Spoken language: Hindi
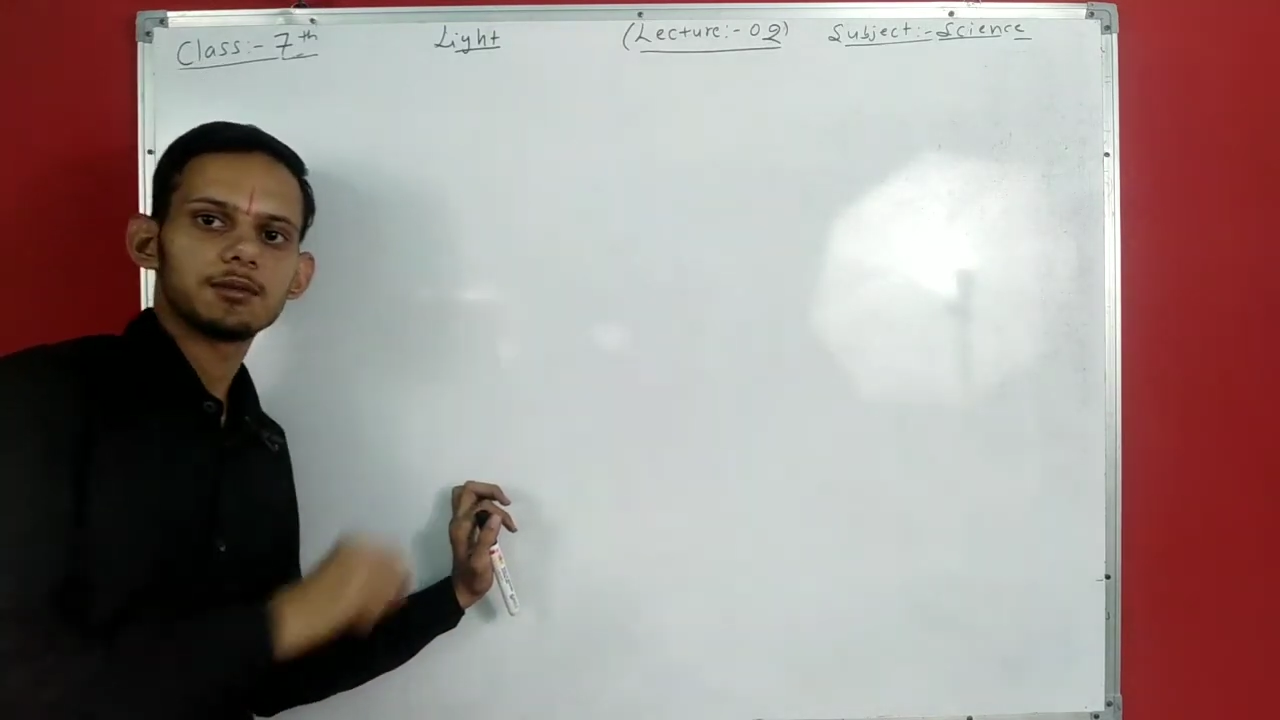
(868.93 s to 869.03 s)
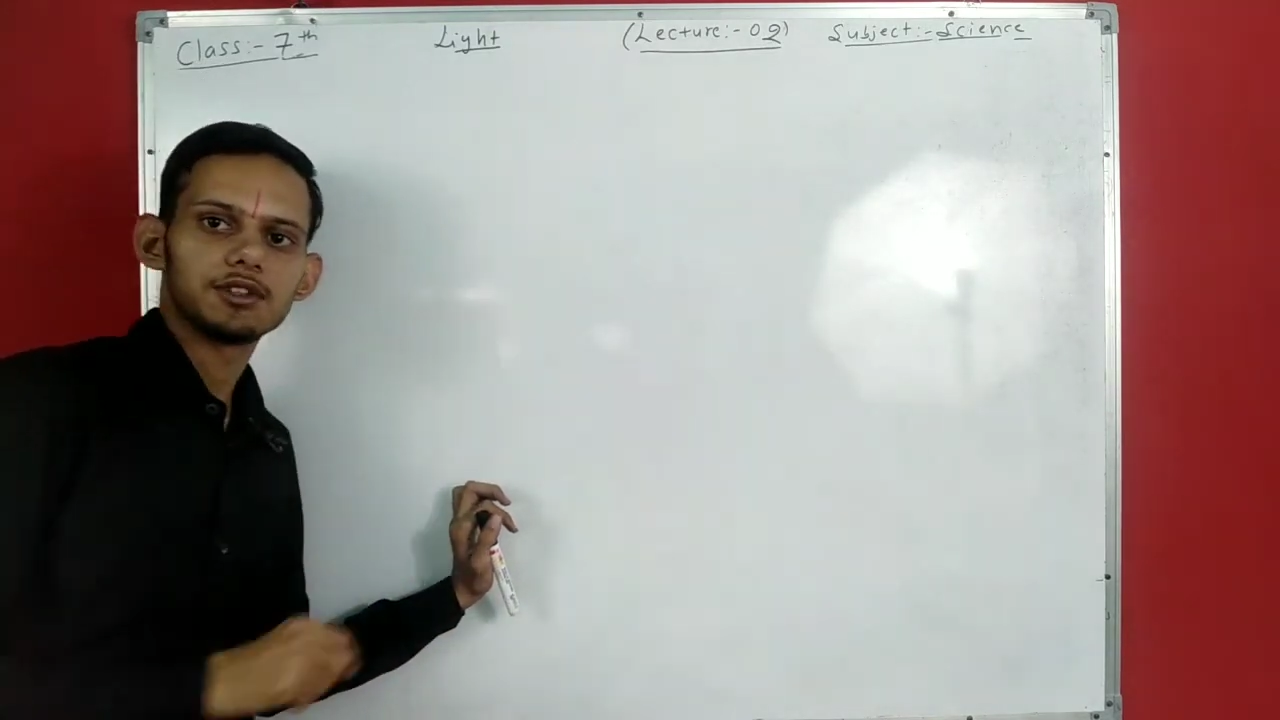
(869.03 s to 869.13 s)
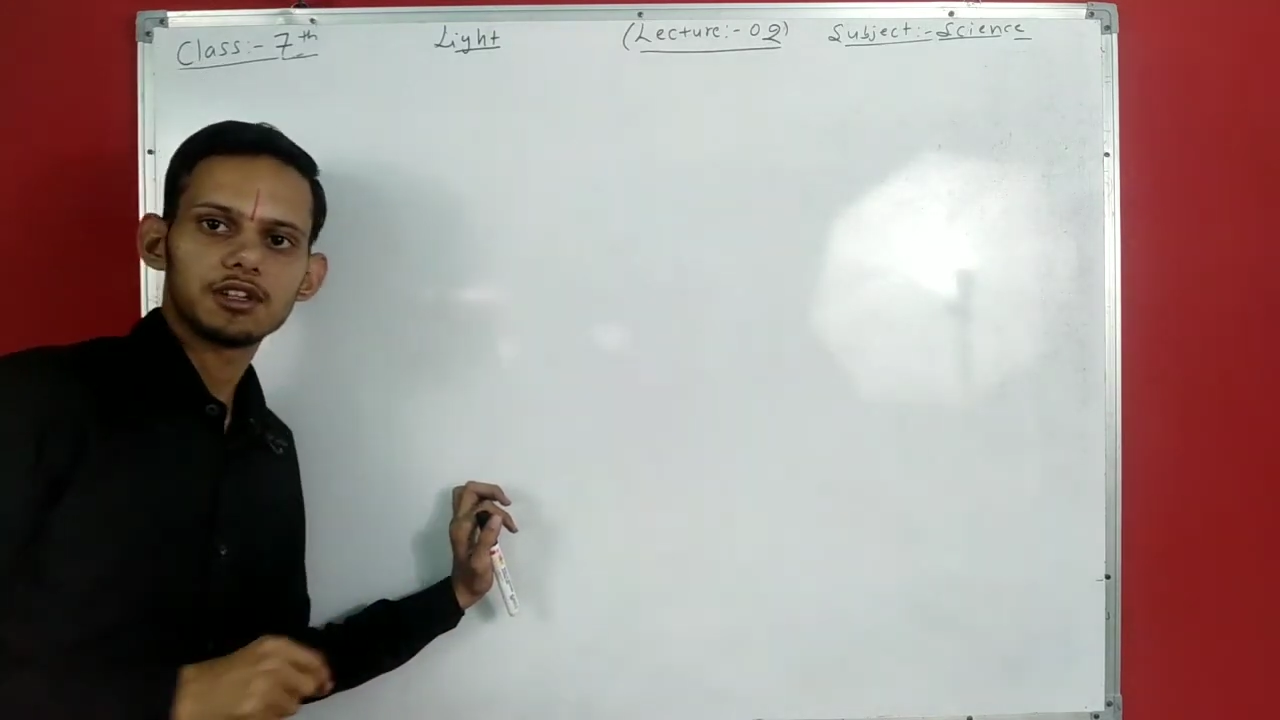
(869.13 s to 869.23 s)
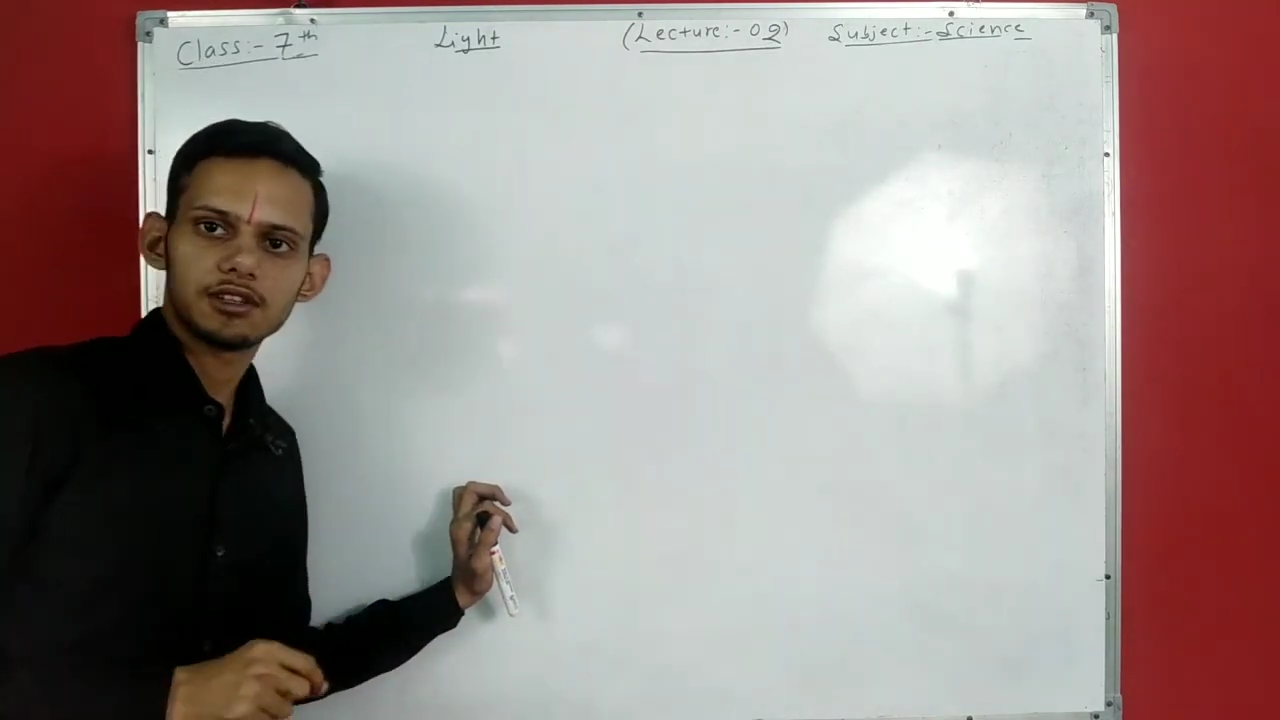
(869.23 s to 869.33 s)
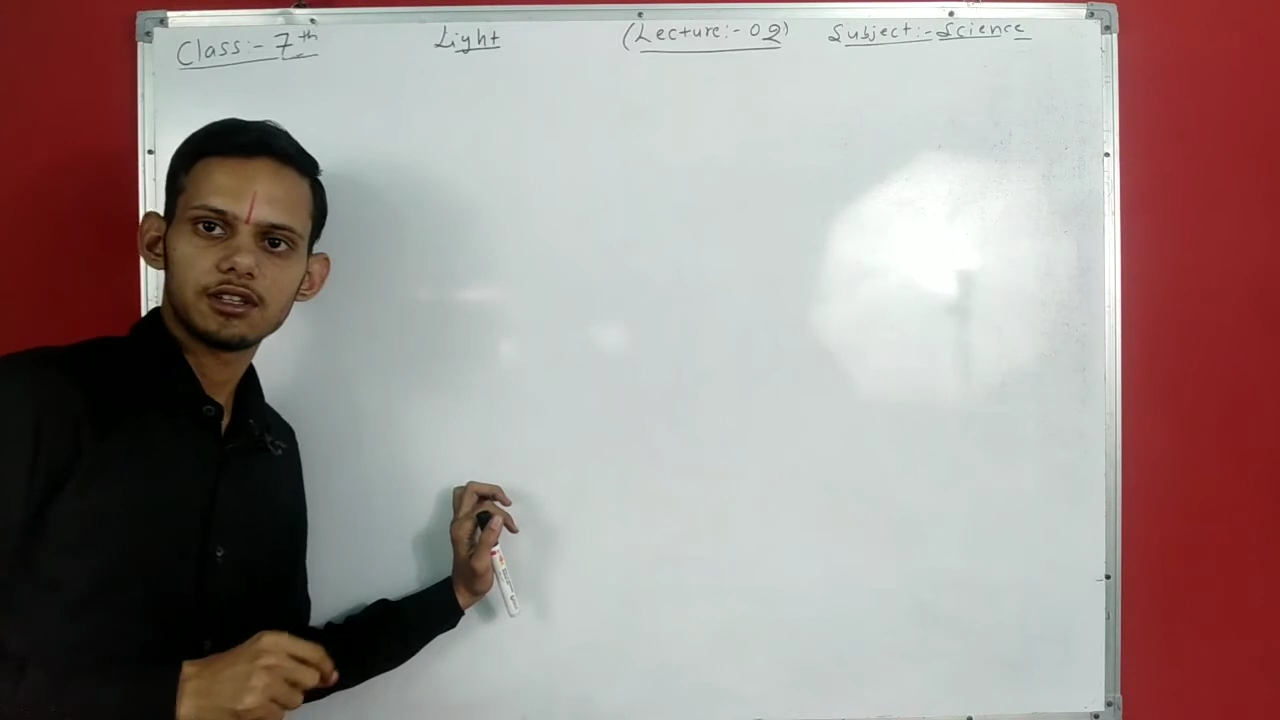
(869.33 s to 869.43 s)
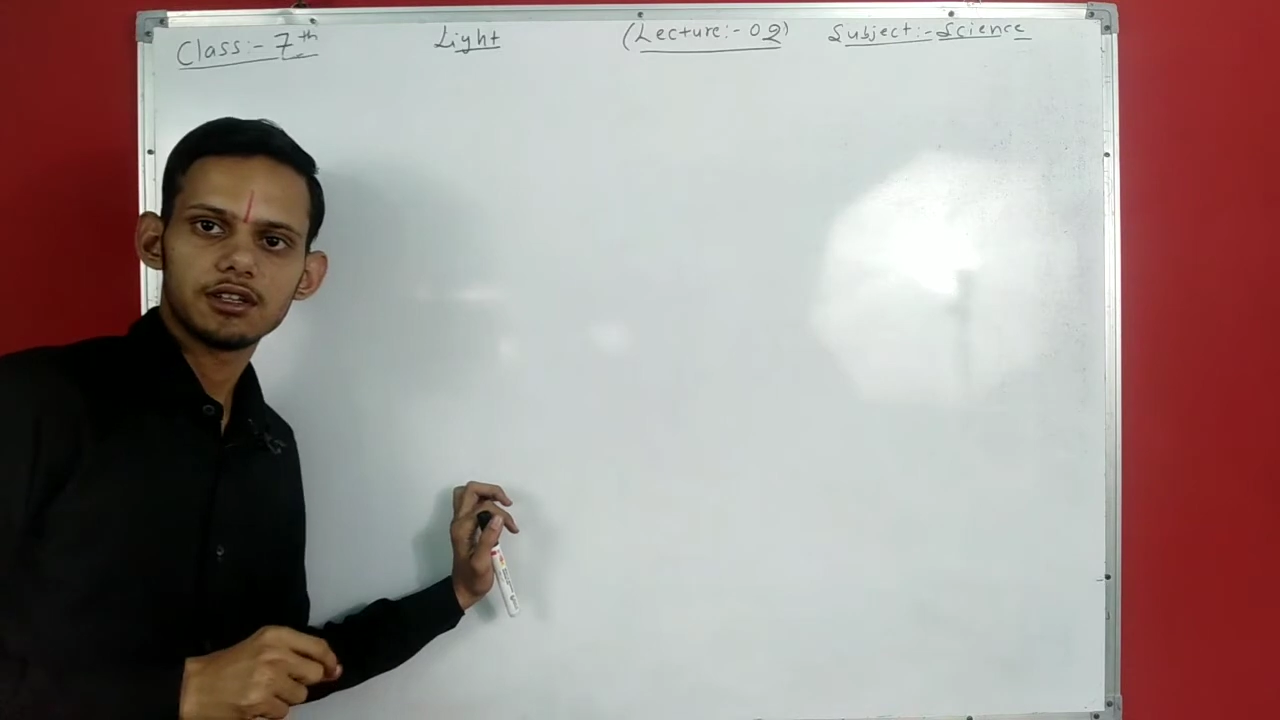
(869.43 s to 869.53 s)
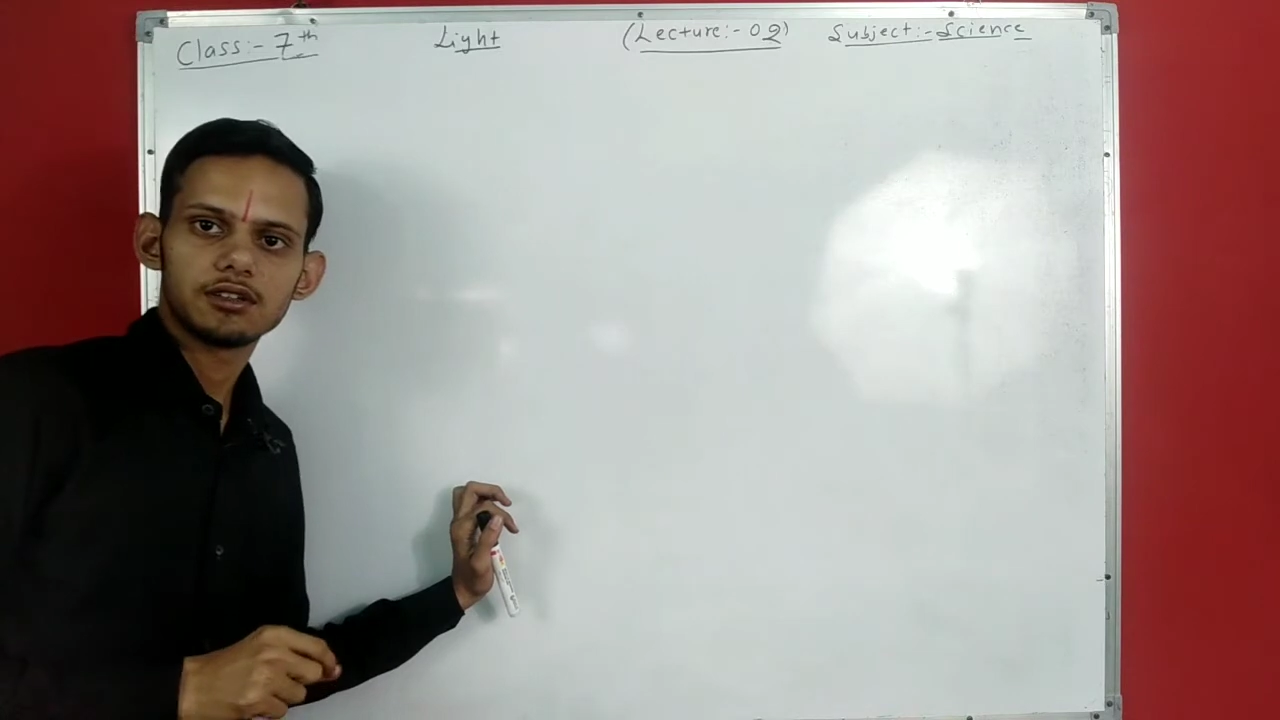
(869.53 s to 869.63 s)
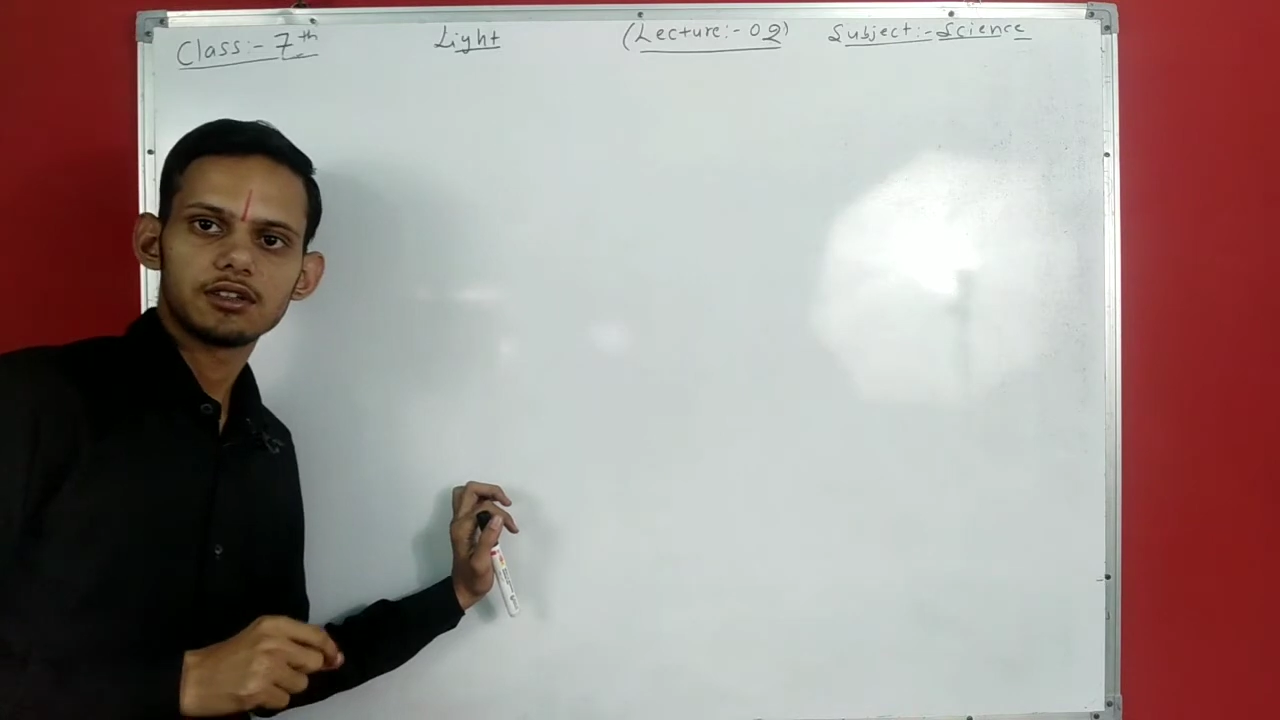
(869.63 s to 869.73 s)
बन रही थी